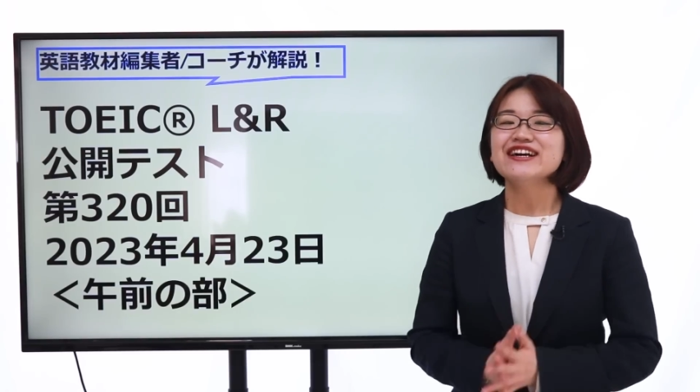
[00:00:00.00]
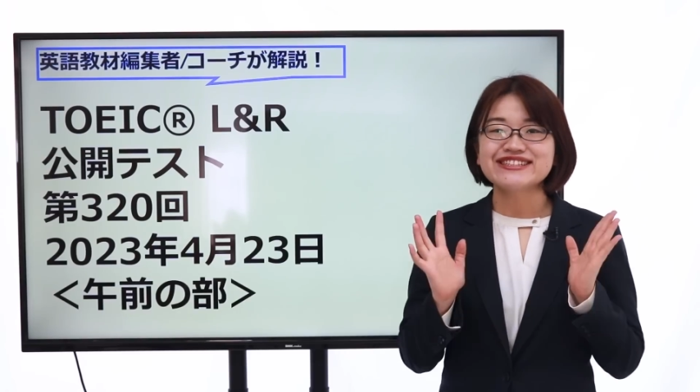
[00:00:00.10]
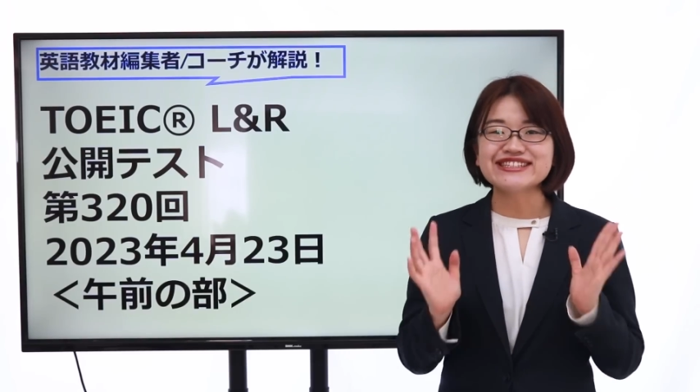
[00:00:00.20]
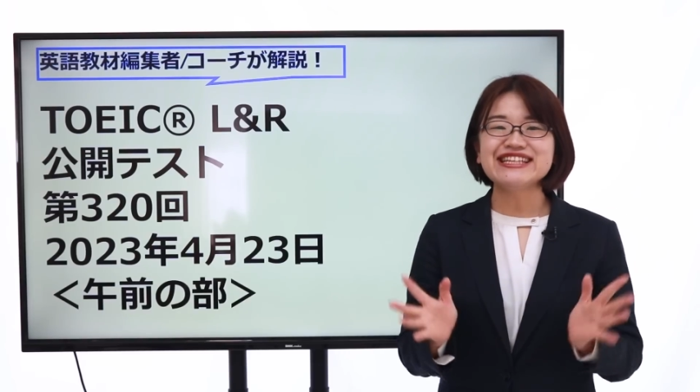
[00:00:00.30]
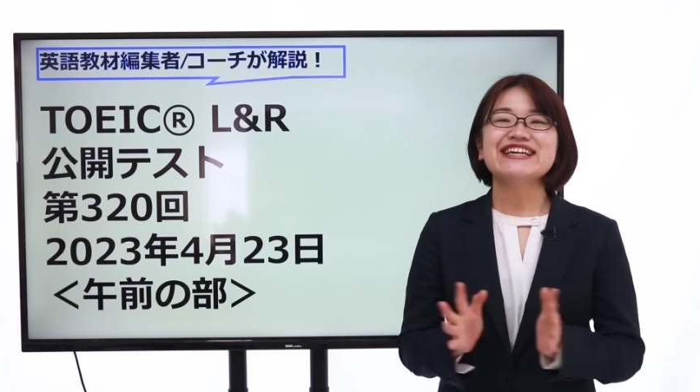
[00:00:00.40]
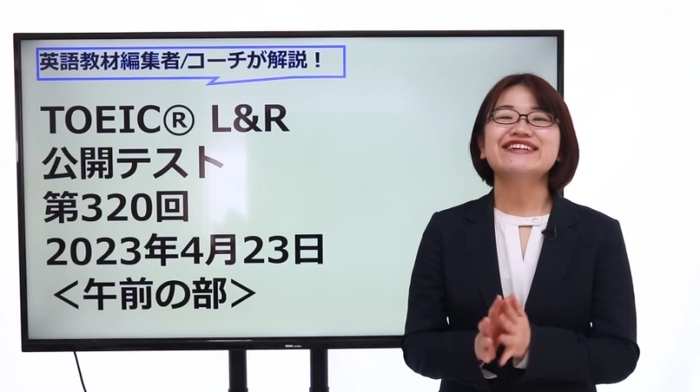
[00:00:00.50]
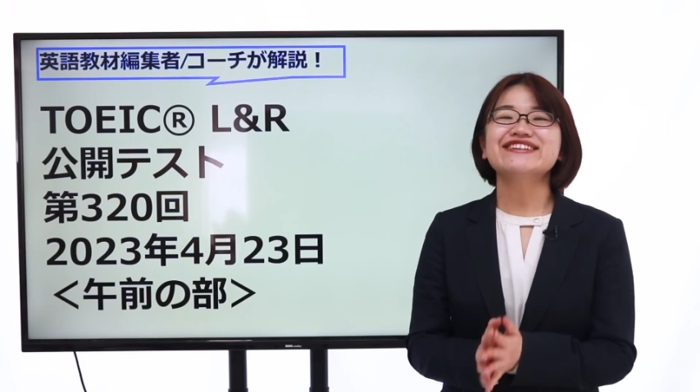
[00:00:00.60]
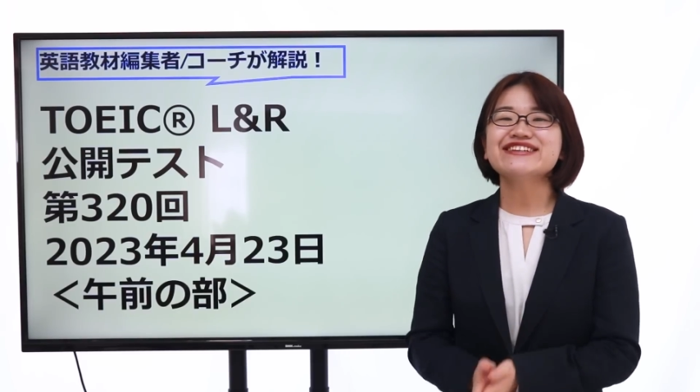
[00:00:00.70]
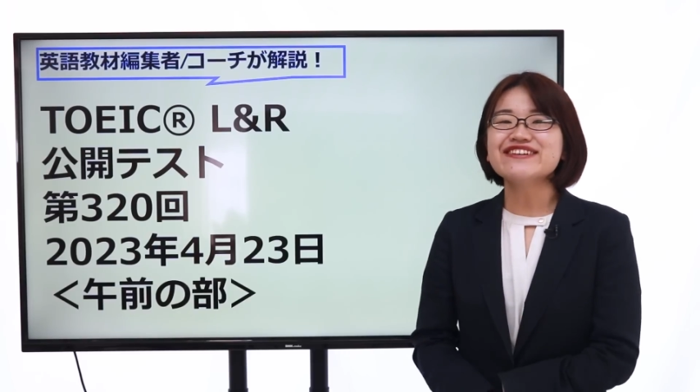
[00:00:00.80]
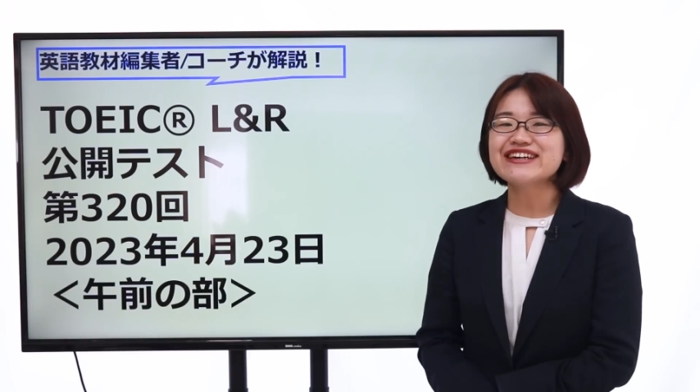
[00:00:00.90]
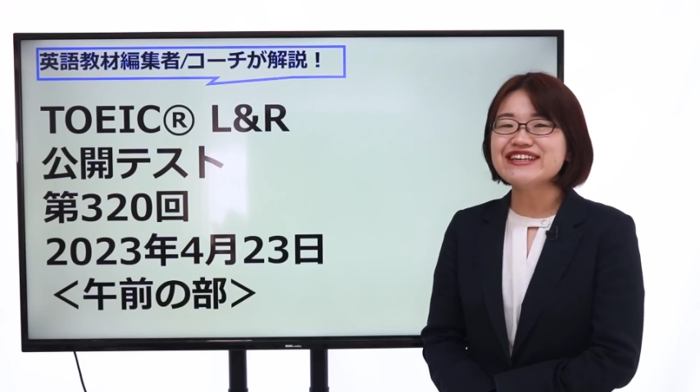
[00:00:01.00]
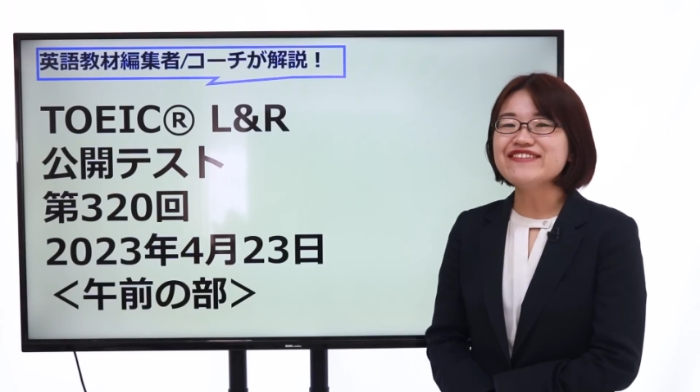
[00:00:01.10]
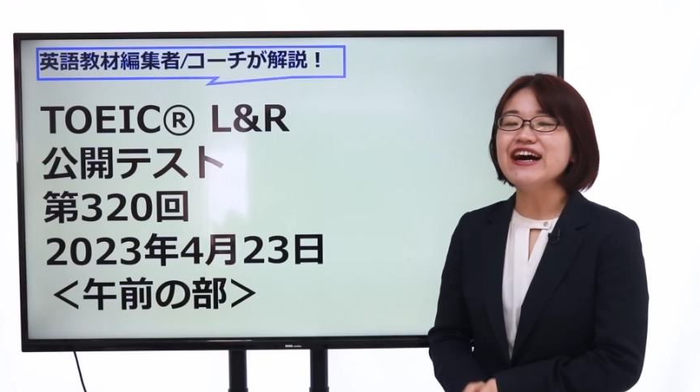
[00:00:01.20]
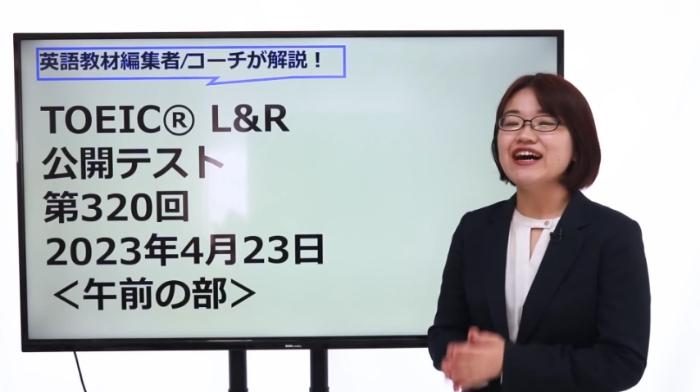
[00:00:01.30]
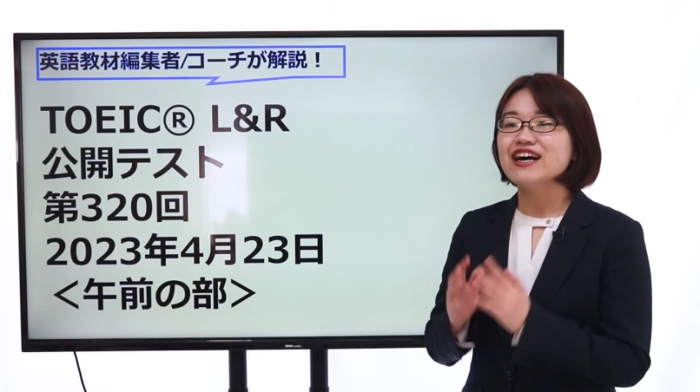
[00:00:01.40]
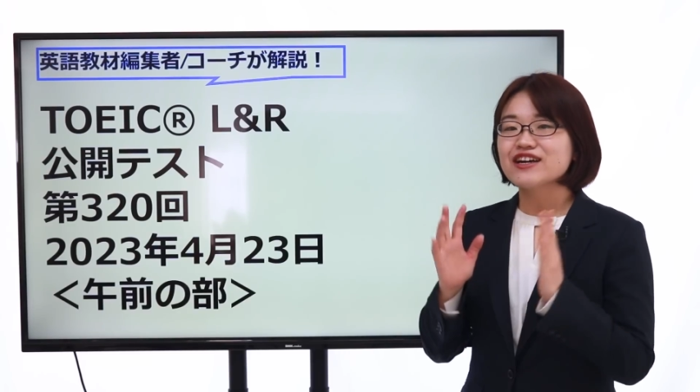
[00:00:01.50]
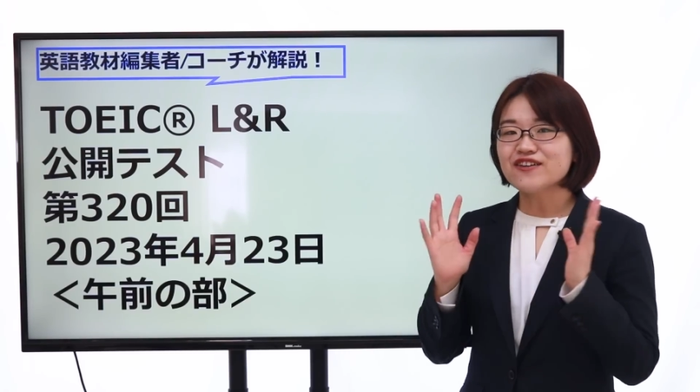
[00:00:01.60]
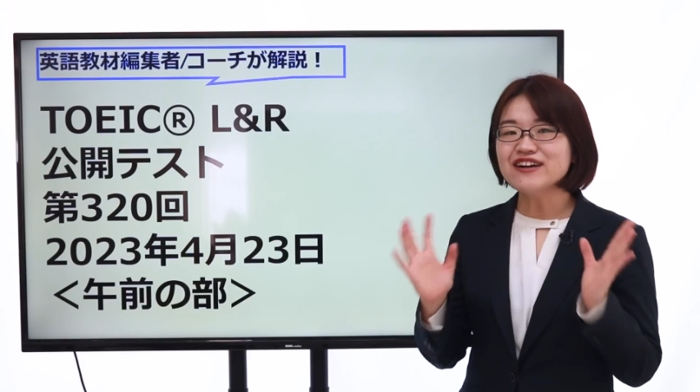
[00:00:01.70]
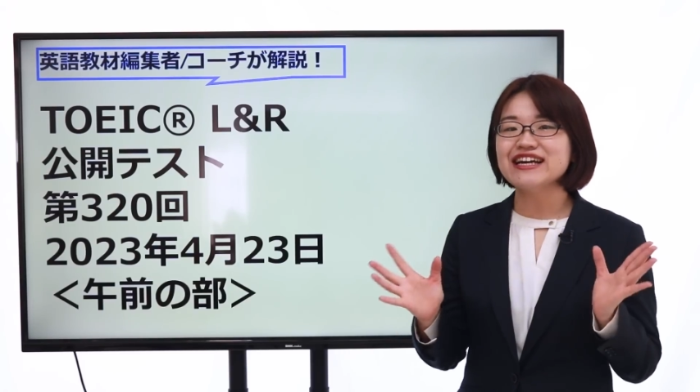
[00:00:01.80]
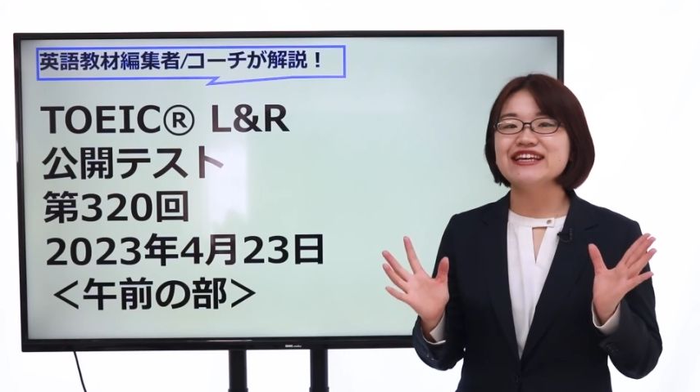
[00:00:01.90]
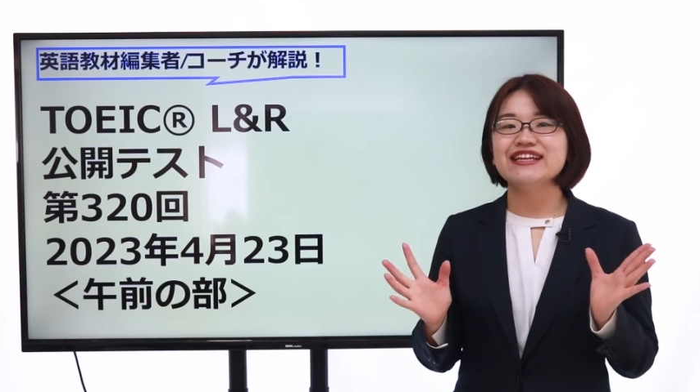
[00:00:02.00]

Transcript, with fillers: う。そしてこの動画では今回